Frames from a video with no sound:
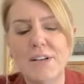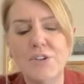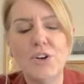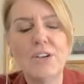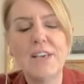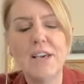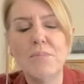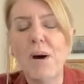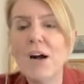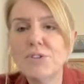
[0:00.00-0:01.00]
Diyor ki
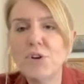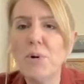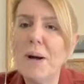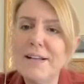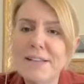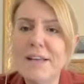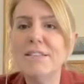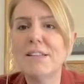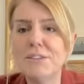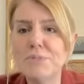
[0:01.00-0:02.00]
bak diyor ben de
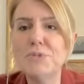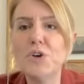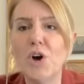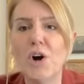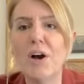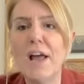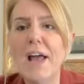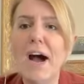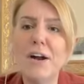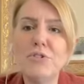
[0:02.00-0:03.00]
insanım diyor.
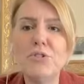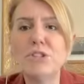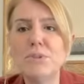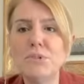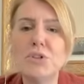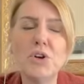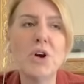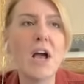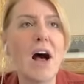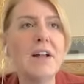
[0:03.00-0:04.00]
Eğer diyor şimdi diyor
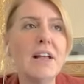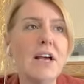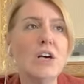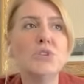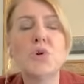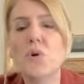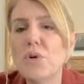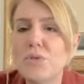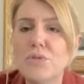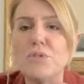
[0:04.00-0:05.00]
yani çok
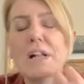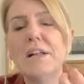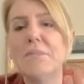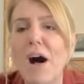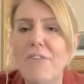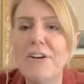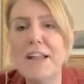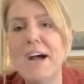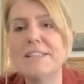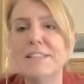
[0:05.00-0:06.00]
özür dilerim
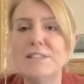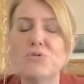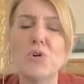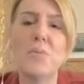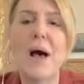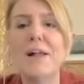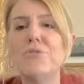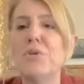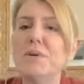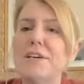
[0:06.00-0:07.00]
affedersiniz diyor. Ben
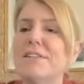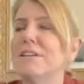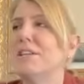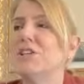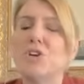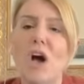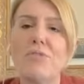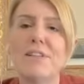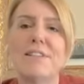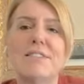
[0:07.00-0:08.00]
diyor bir kıza
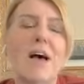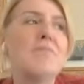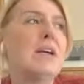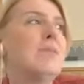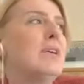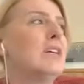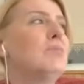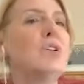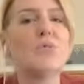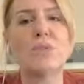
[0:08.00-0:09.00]
tecavüz etsem benim
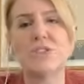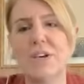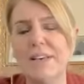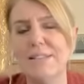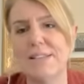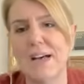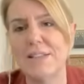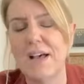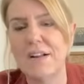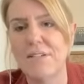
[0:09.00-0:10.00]
yanımda duracak
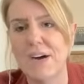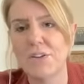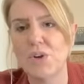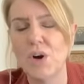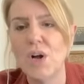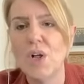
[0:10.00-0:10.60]
insanlar var diyor.